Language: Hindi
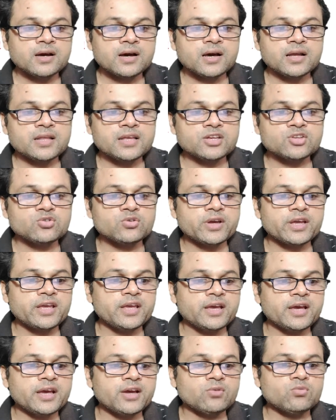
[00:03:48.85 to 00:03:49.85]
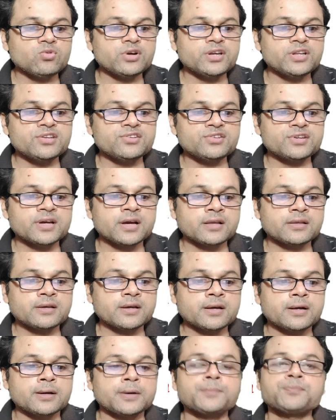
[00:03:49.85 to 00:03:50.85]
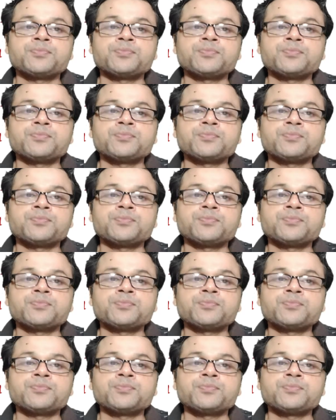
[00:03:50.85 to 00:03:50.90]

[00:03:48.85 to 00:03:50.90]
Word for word: और ये जो ए है वो नीचे आ जाएगा